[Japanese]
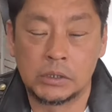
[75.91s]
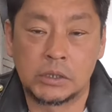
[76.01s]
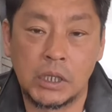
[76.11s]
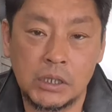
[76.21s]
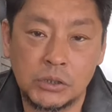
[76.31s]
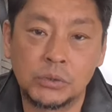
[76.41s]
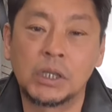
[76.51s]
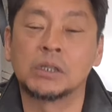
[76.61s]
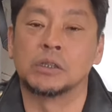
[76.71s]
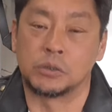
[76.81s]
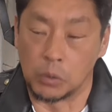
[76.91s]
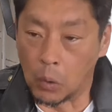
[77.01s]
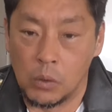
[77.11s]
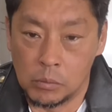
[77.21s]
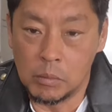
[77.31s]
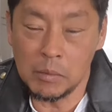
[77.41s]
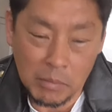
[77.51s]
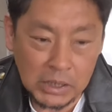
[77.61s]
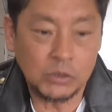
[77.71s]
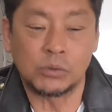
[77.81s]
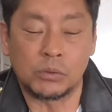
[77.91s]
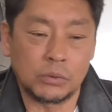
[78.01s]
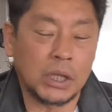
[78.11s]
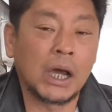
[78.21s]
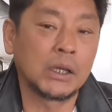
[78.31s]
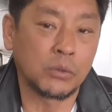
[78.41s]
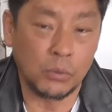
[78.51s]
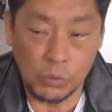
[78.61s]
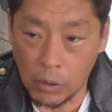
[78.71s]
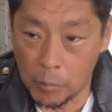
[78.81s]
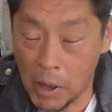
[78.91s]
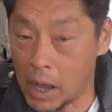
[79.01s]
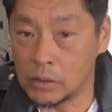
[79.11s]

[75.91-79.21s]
正常なんですよままだちょっとこう高いとことかも